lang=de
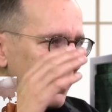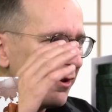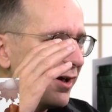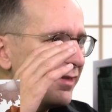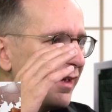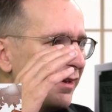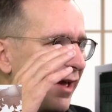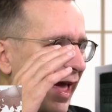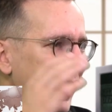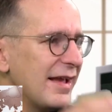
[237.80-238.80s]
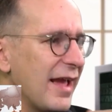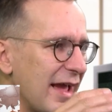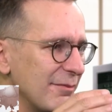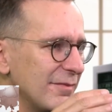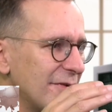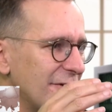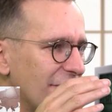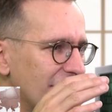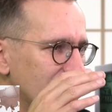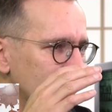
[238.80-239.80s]
Wenn man heute ein Eigenheim
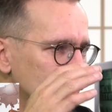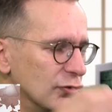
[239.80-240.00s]
auf